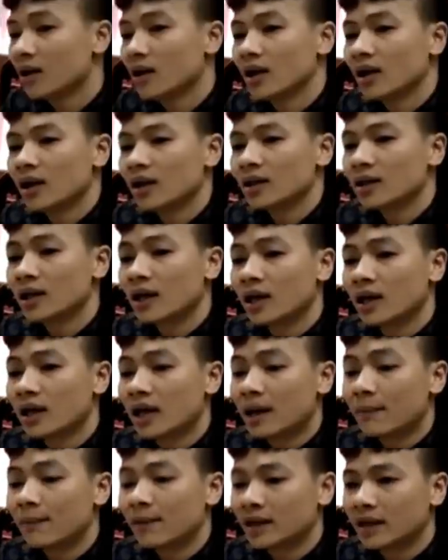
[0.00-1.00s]
sinh đề cập đúng vấn
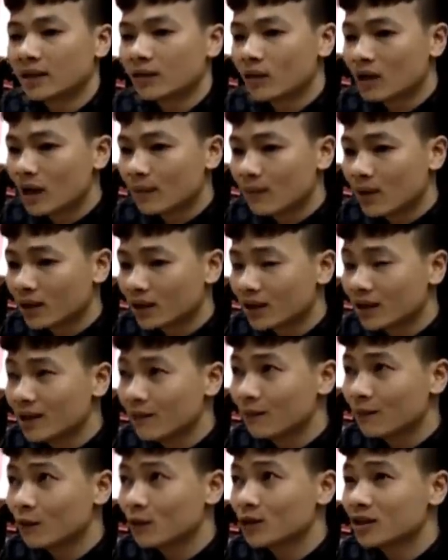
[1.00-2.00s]
đề tôi muốn lồng ghép,
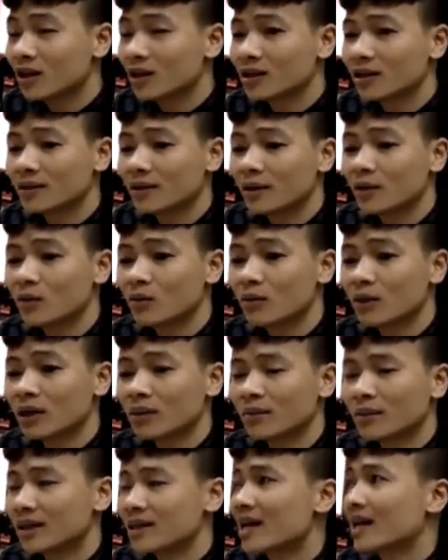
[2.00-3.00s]
chuyển tải qua đề
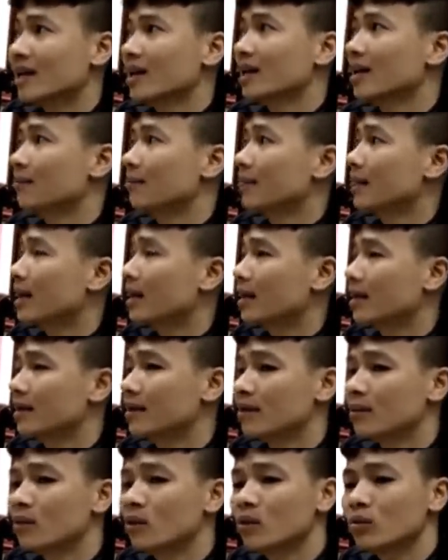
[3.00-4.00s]
thi này.
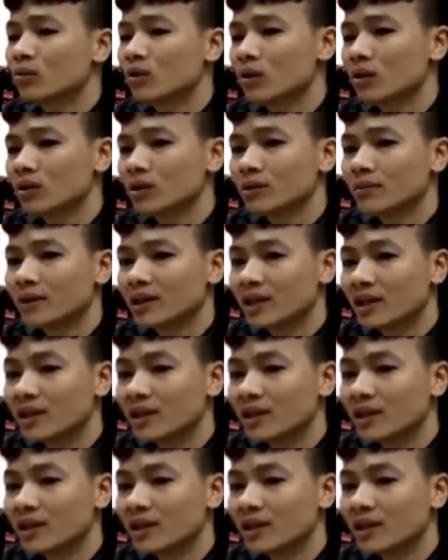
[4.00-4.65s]
Theo tìm hiểu của